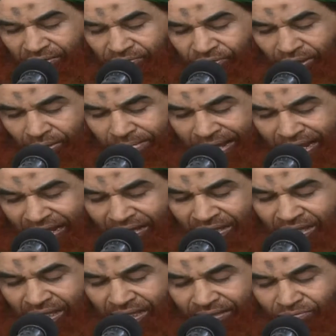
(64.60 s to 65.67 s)
फरमाया
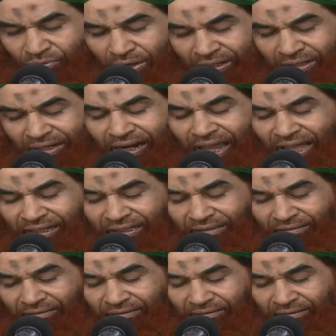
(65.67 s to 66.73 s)
वो एक गड़ा है
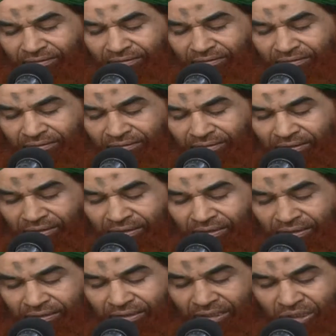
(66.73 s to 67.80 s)

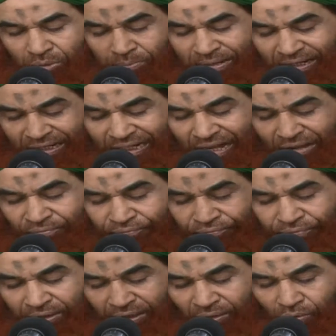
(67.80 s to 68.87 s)
जिसमें
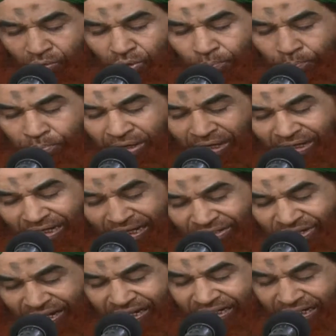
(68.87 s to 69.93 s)
काफिर को फेंका
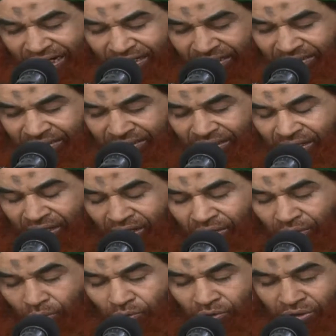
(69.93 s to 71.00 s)
जाएगा
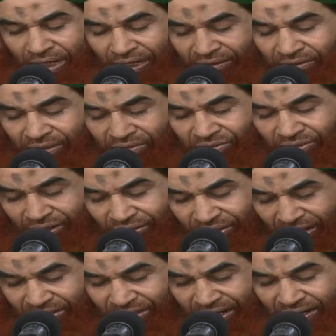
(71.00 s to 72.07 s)
तो सख्त
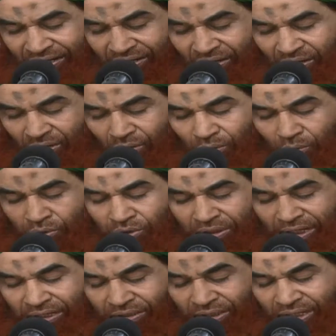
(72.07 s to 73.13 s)
सर्दी से
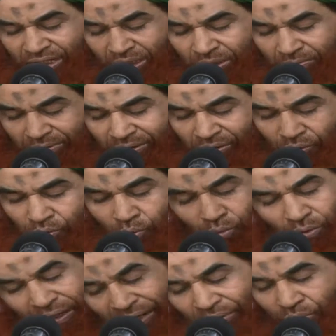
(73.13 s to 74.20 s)
उसका जिस्म
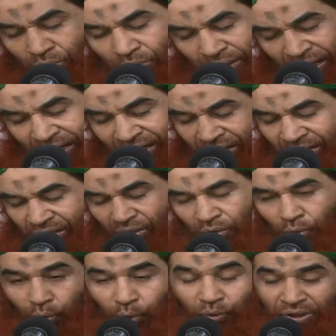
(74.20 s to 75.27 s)
टुकड़े टुकड़े
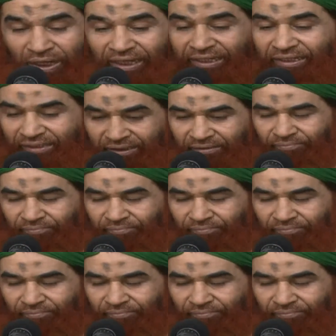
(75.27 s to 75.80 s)
हो जाएगा